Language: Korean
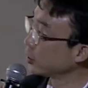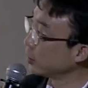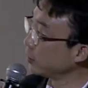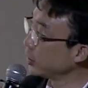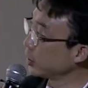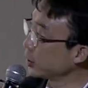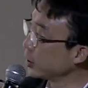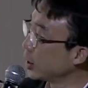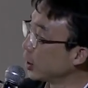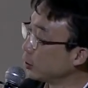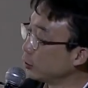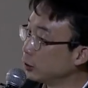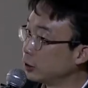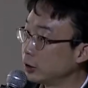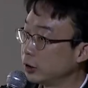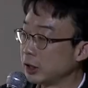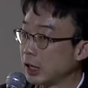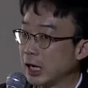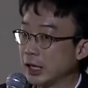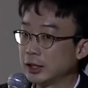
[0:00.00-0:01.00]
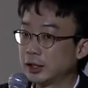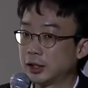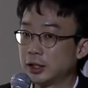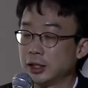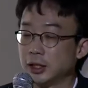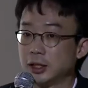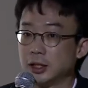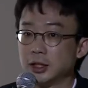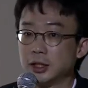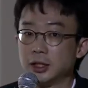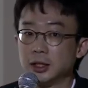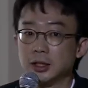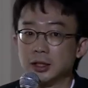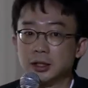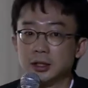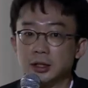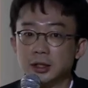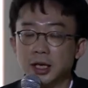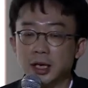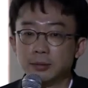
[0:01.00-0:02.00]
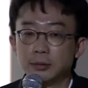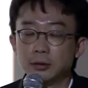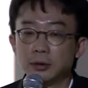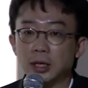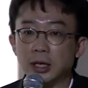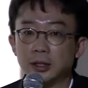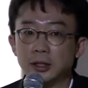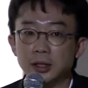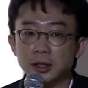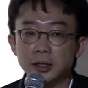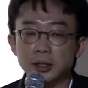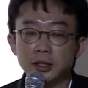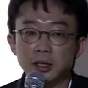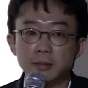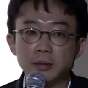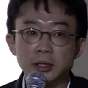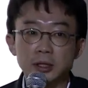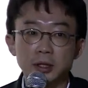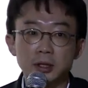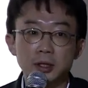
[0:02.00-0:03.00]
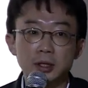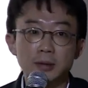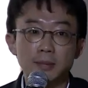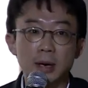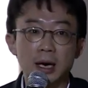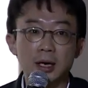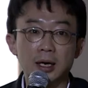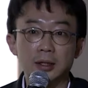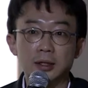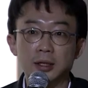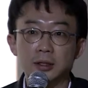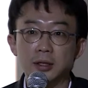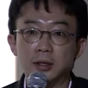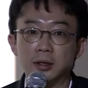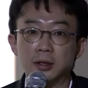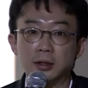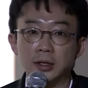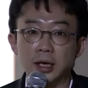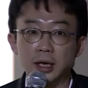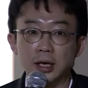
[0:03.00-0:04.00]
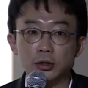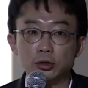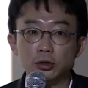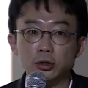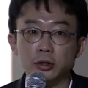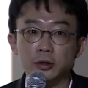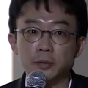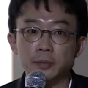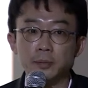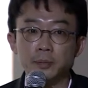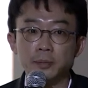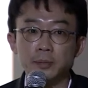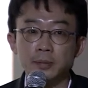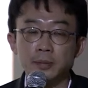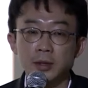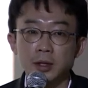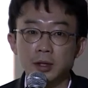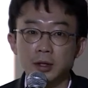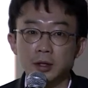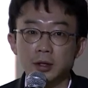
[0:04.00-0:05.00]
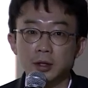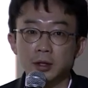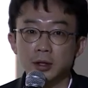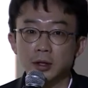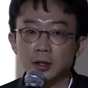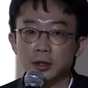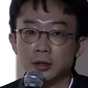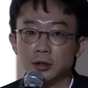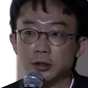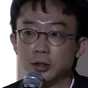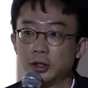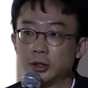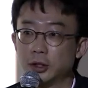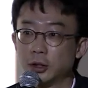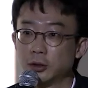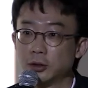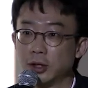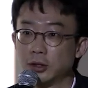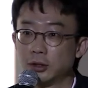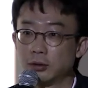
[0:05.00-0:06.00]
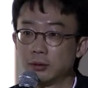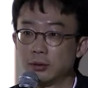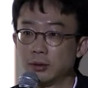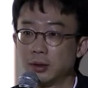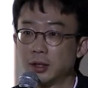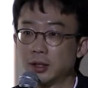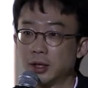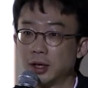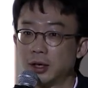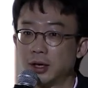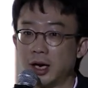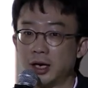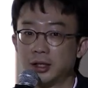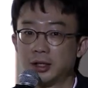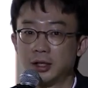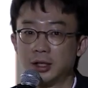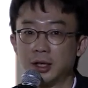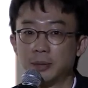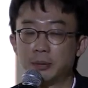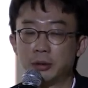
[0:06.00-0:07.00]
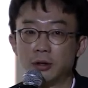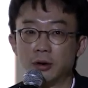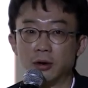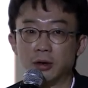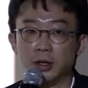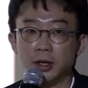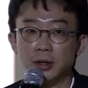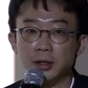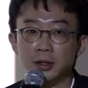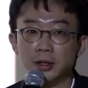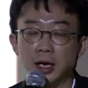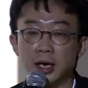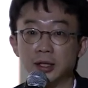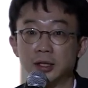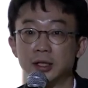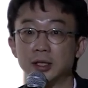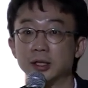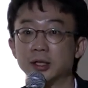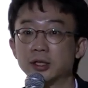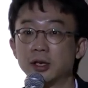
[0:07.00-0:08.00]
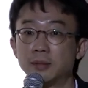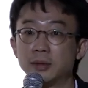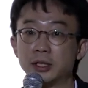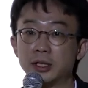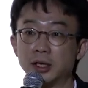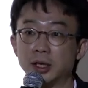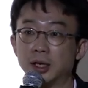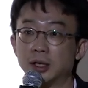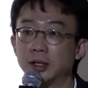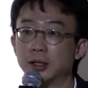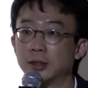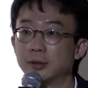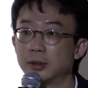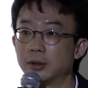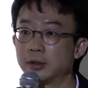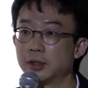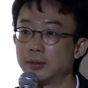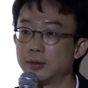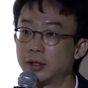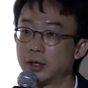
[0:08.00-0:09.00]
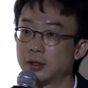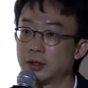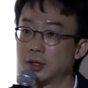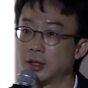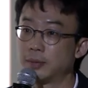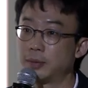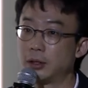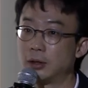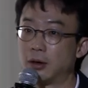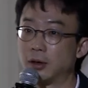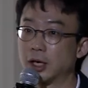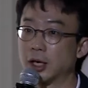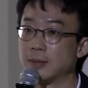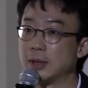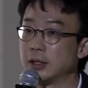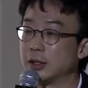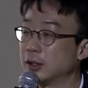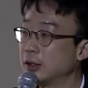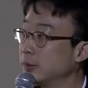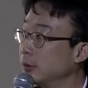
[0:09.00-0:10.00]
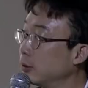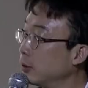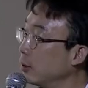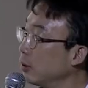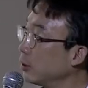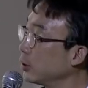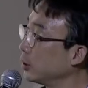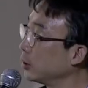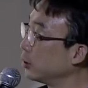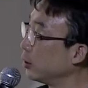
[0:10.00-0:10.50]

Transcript: 서비스 나우는 IT 그 내부 IT 서비스를 바깥에서 다 해주는 그래서 실제로 회사의 IT가 필요 없게 그러니까 IT 그 서비스가 서비스 데스크가 필요 없게 만드는 뭐 그런